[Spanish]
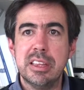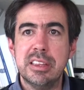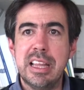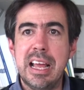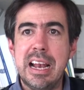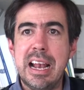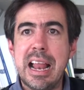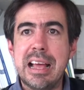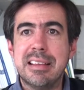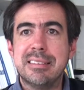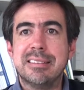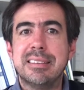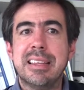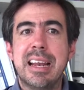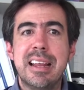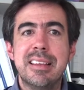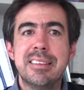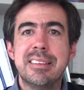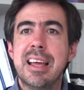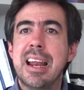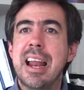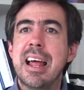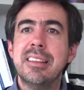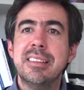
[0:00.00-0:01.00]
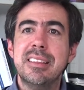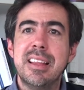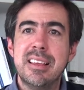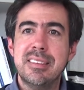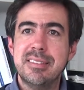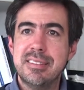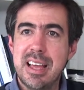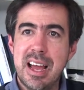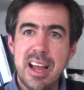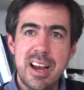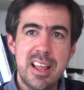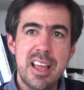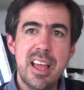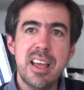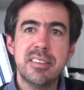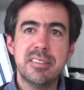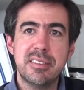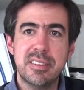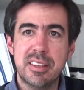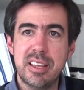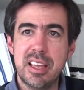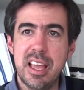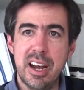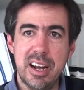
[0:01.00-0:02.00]
de las tres grandes
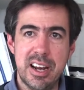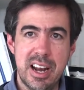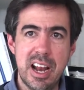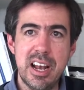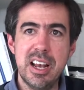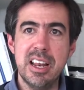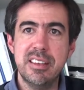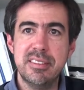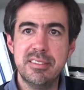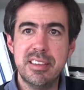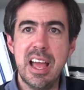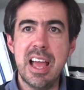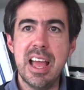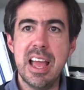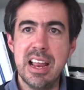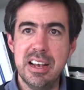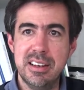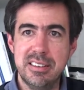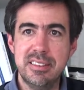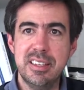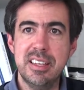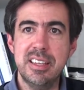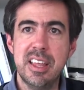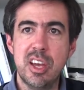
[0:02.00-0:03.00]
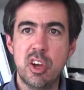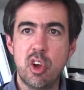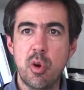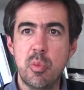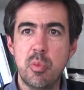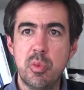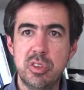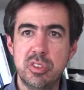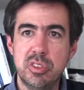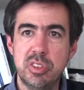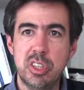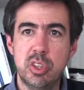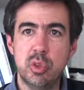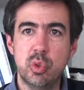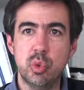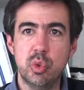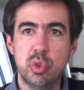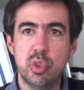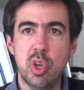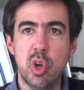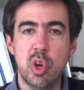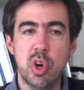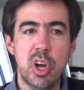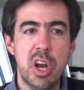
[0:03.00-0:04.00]
áreas que realiza el CIDE como
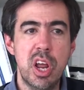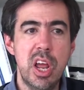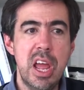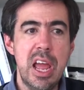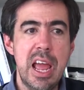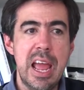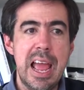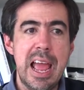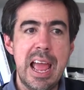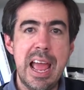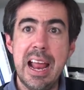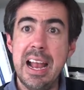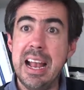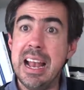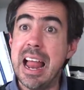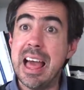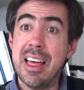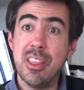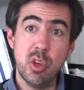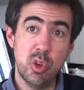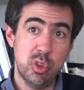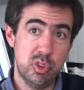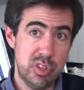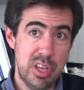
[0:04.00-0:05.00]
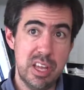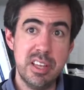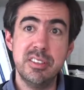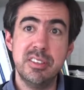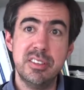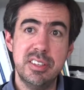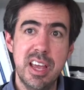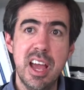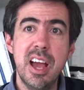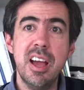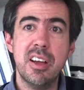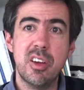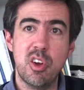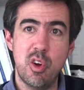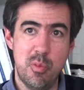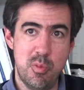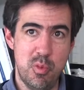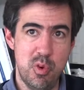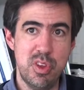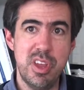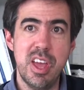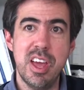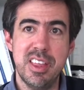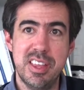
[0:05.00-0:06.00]
institución. En la docencia,
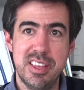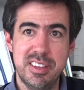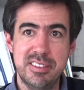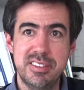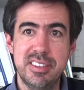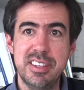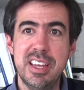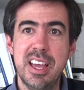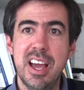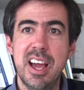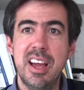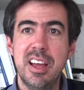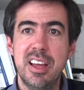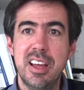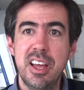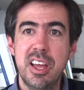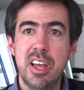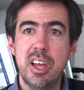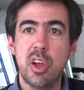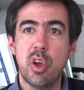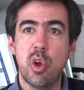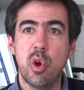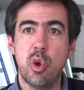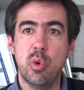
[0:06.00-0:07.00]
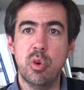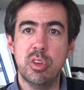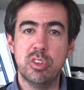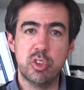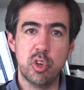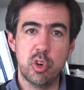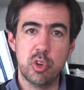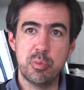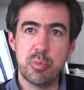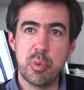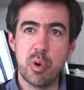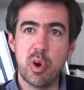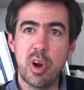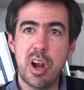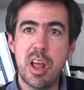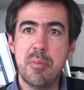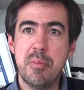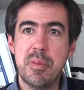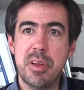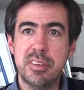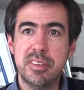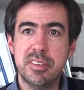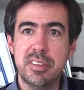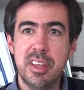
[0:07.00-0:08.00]
como ya decía, con nuestros
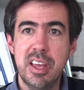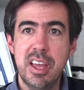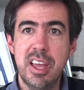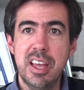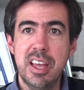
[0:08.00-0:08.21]
programas